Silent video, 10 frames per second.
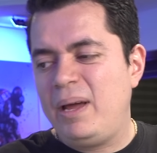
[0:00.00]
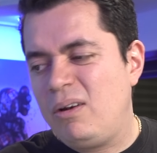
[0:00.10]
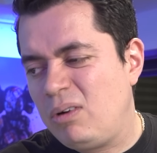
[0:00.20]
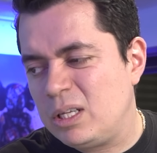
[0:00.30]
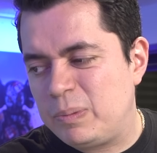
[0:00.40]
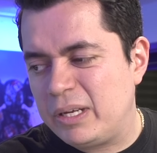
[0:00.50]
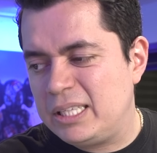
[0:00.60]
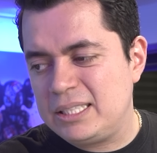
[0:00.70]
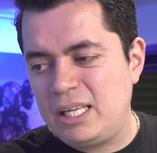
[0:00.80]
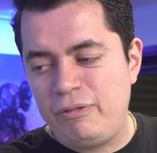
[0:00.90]
ven unas
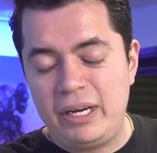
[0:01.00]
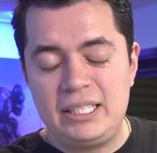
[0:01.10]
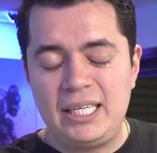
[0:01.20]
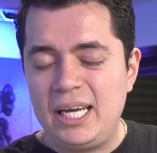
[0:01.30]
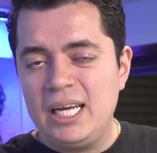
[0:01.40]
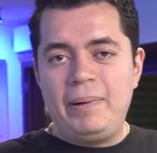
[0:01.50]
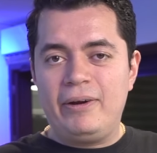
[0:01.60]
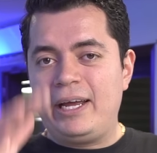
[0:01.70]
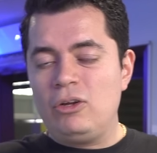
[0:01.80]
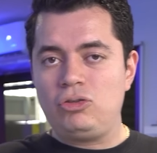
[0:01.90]
poquitas de diferencia,
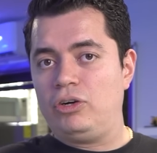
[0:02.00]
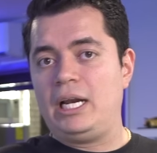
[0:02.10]
pero que no son